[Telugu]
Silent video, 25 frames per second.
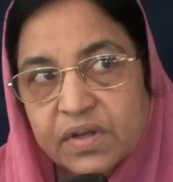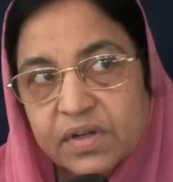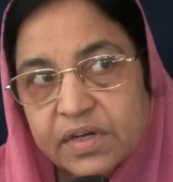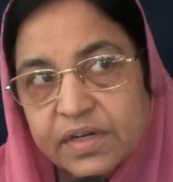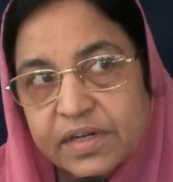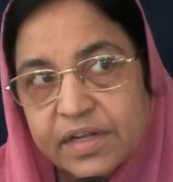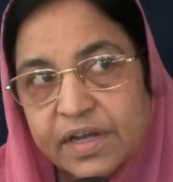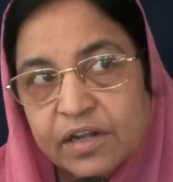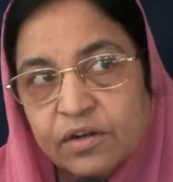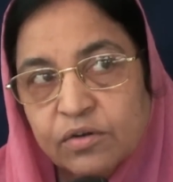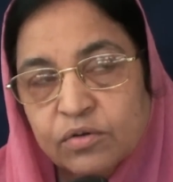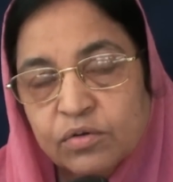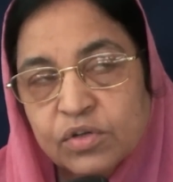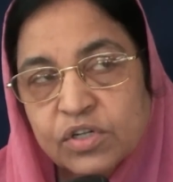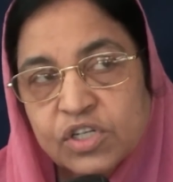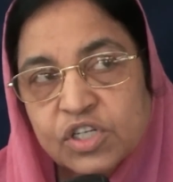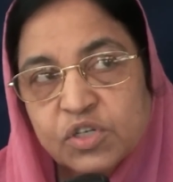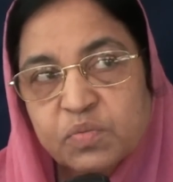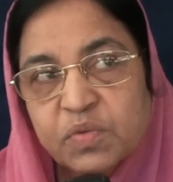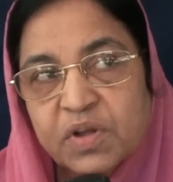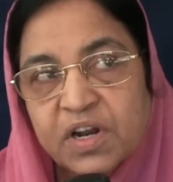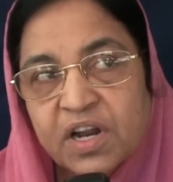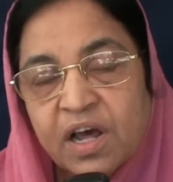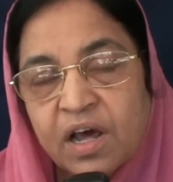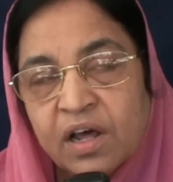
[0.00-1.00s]
ఇండియాని
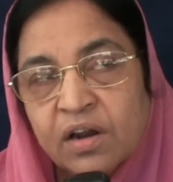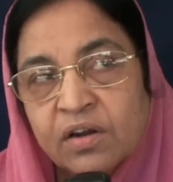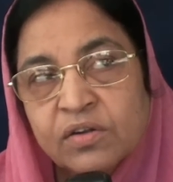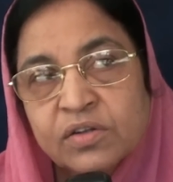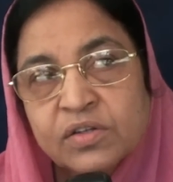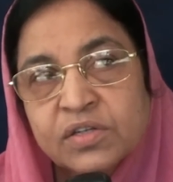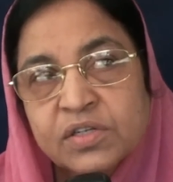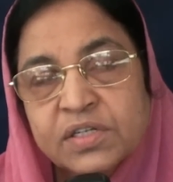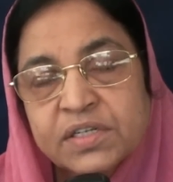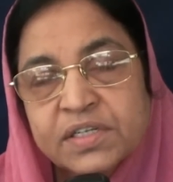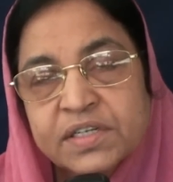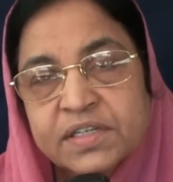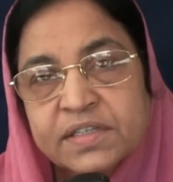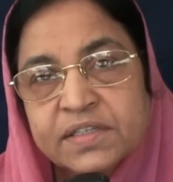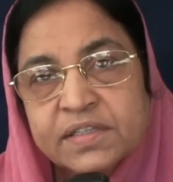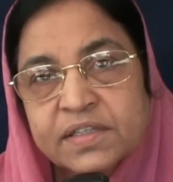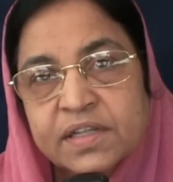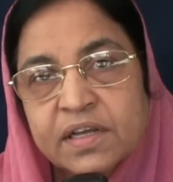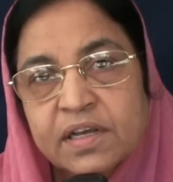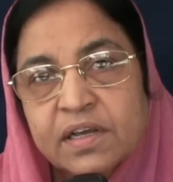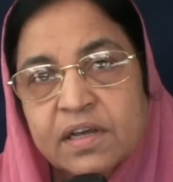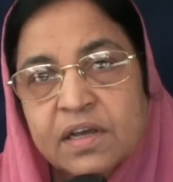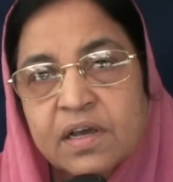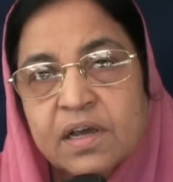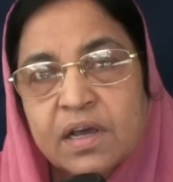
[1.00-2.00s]
గురించి మనం ఆలోచన
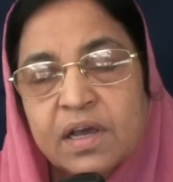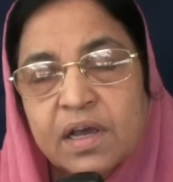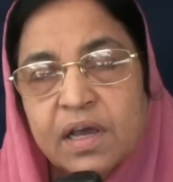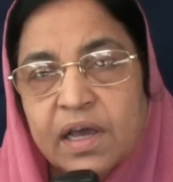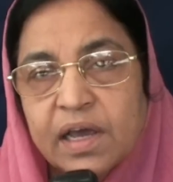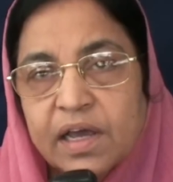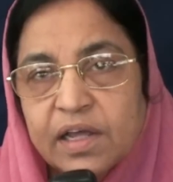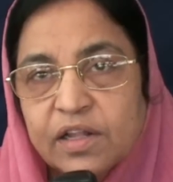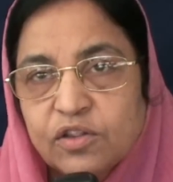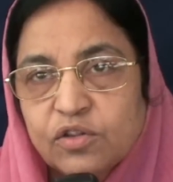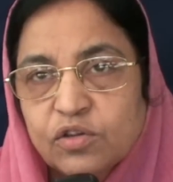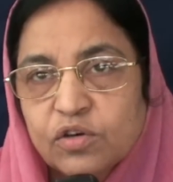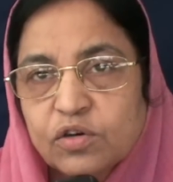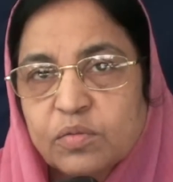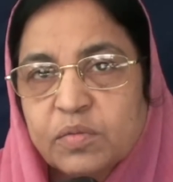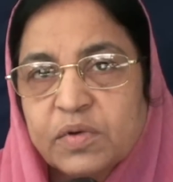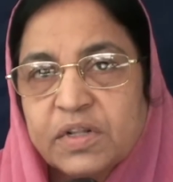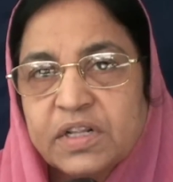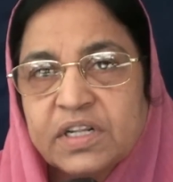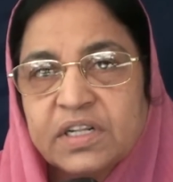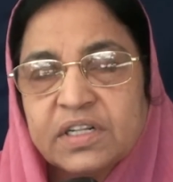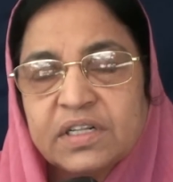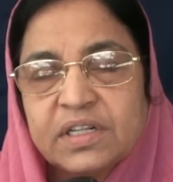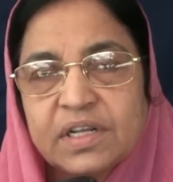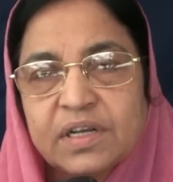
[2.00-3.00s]
చేస్తే
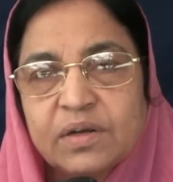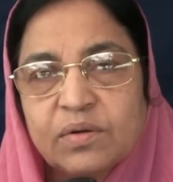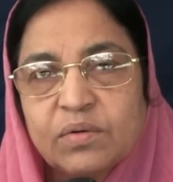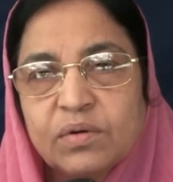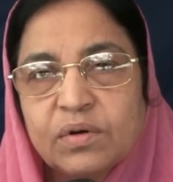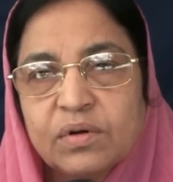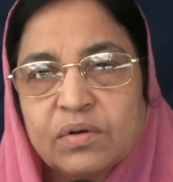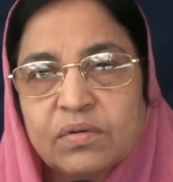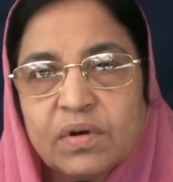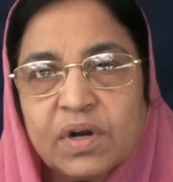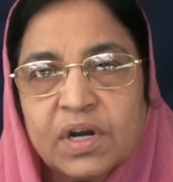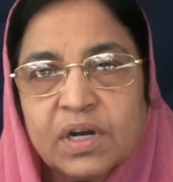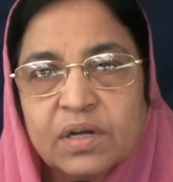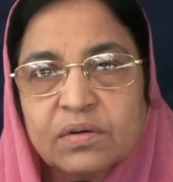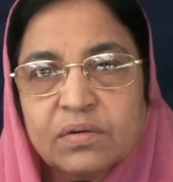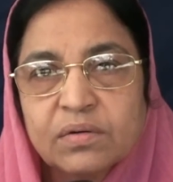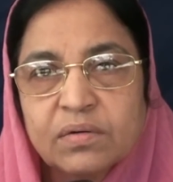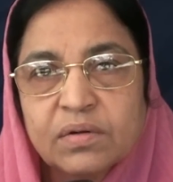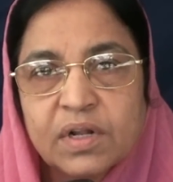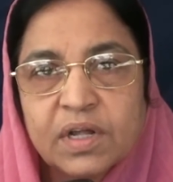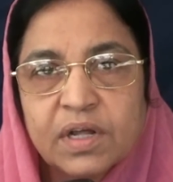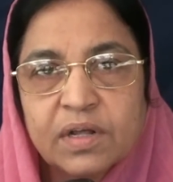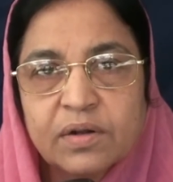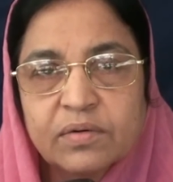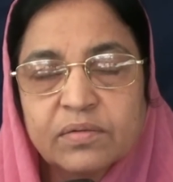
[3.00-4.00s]
ఎంతోమంది దేవుళ్ళు వాళ్ళకు
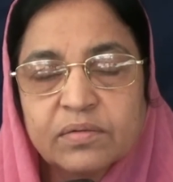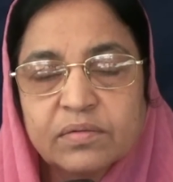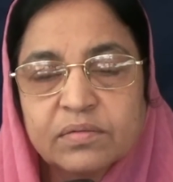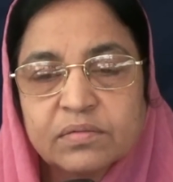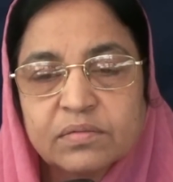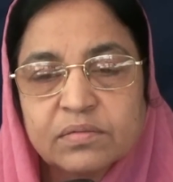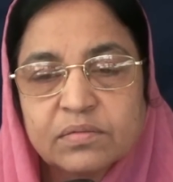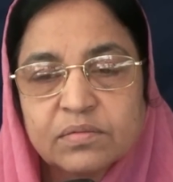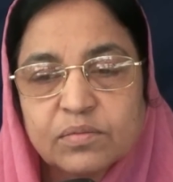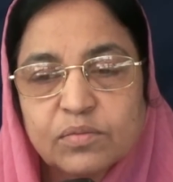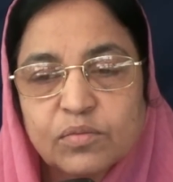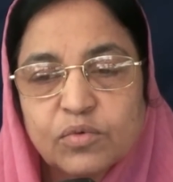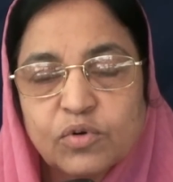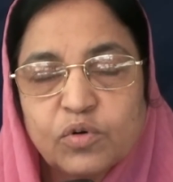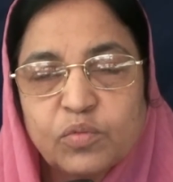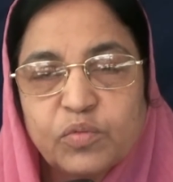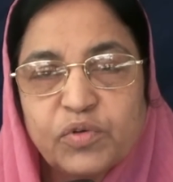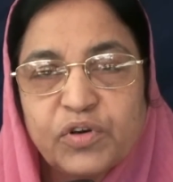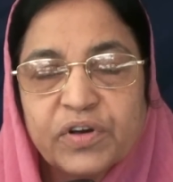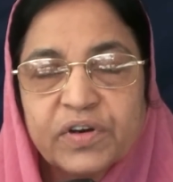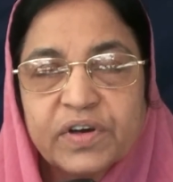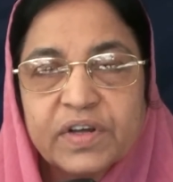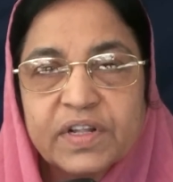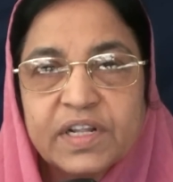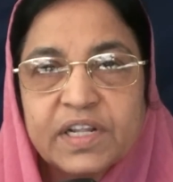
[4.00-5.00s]
ఉన్నారు
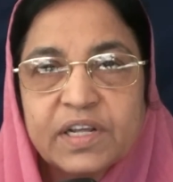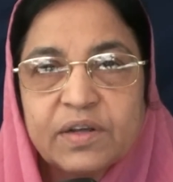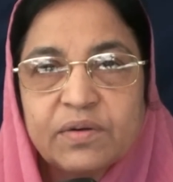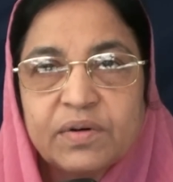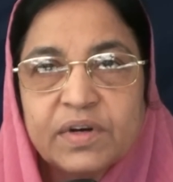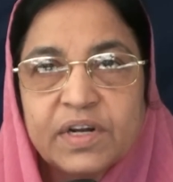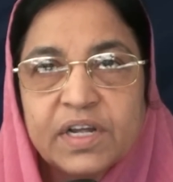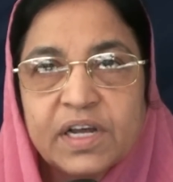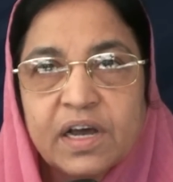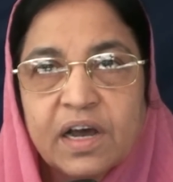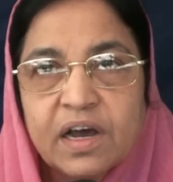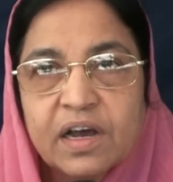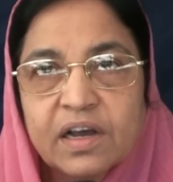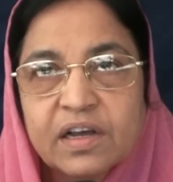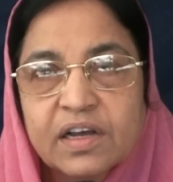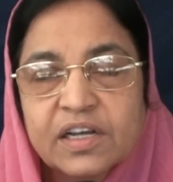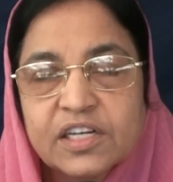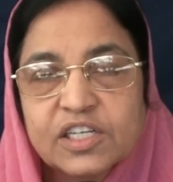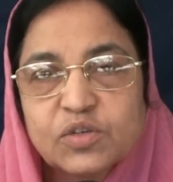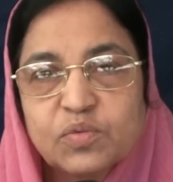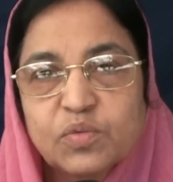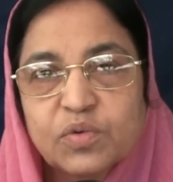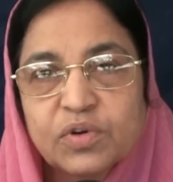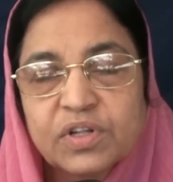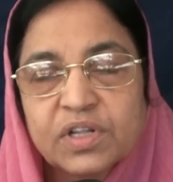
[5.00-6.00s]
భూమి ఒక దేవుడే
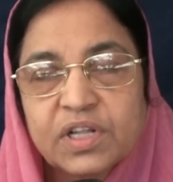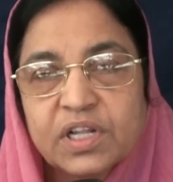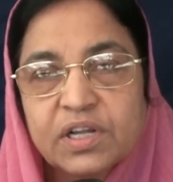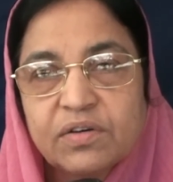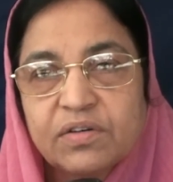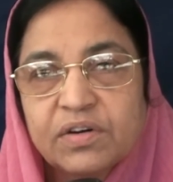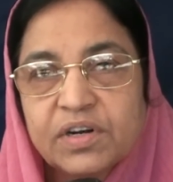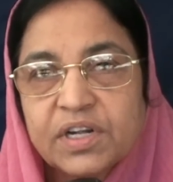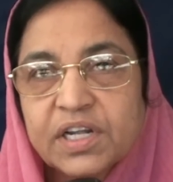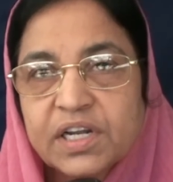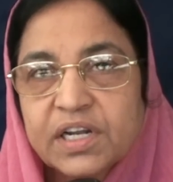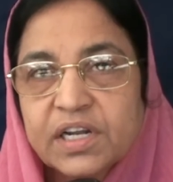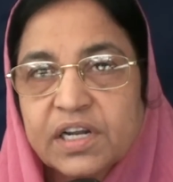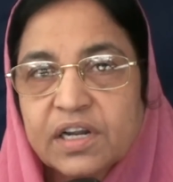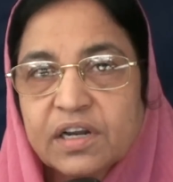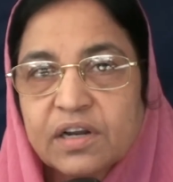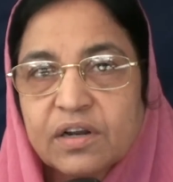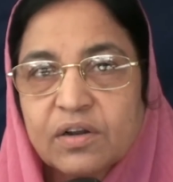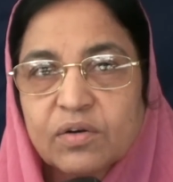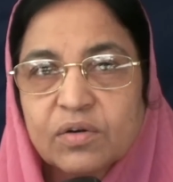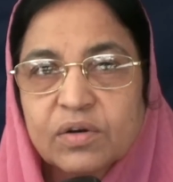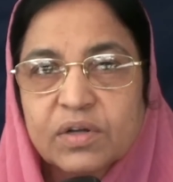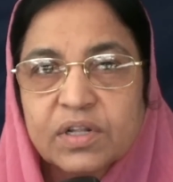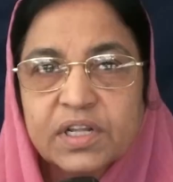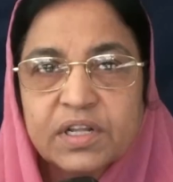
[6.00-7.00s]
ఆకాశం ఒక దేవుడే
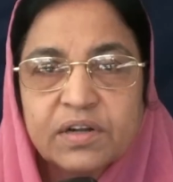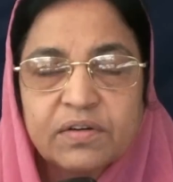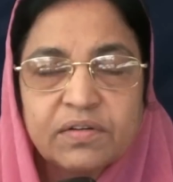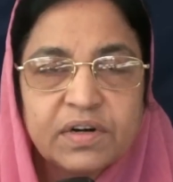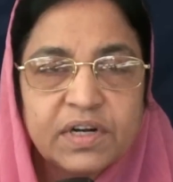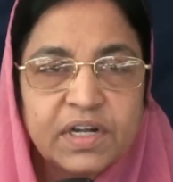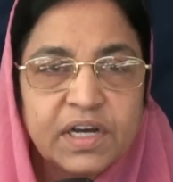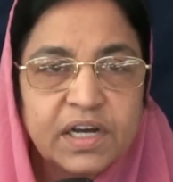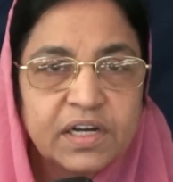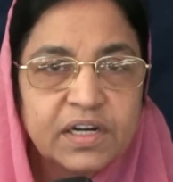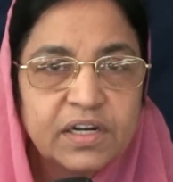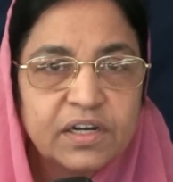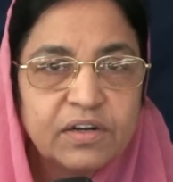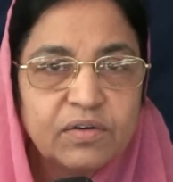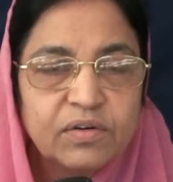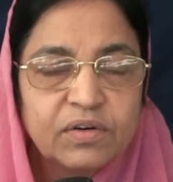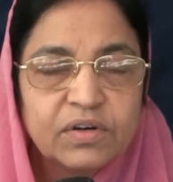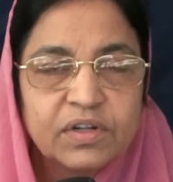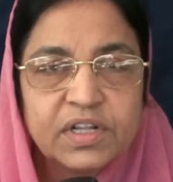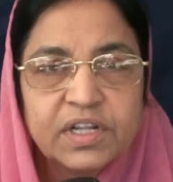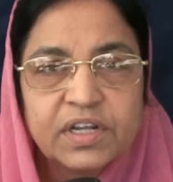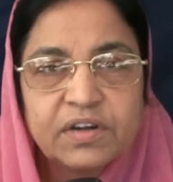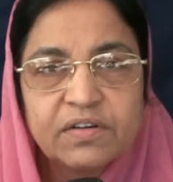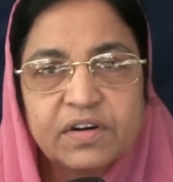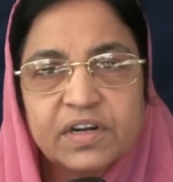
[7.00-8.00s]
నీళ్ళు ఒక దేవుడే అగ్ని
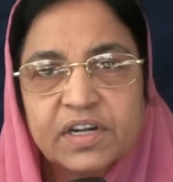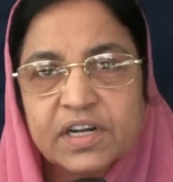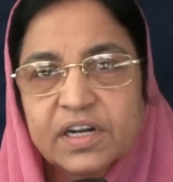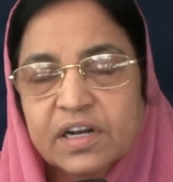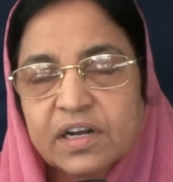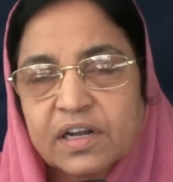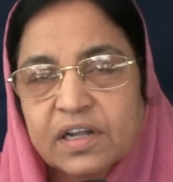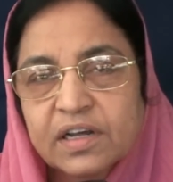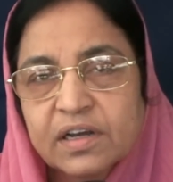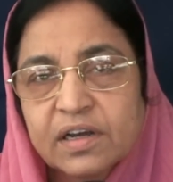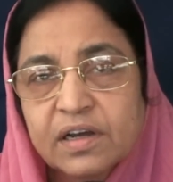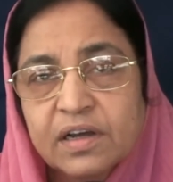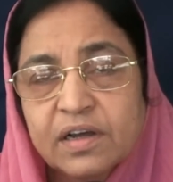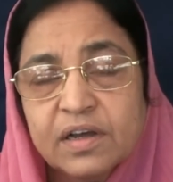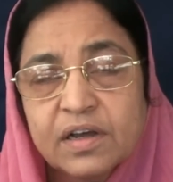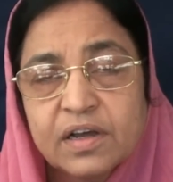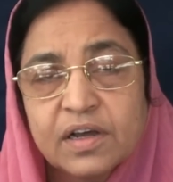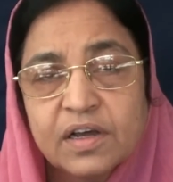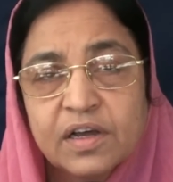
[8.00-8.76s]
ఒక దేవుడే ఇట్లాగా